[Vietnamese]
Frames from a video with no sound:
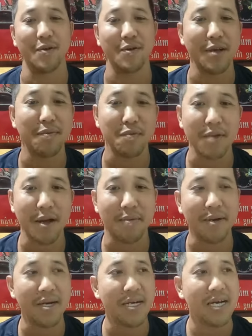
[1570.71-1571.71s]
thì chim chúng
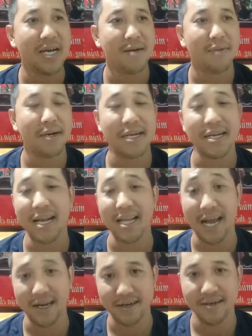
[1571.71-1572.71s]
ta mới đi lấy dạy được.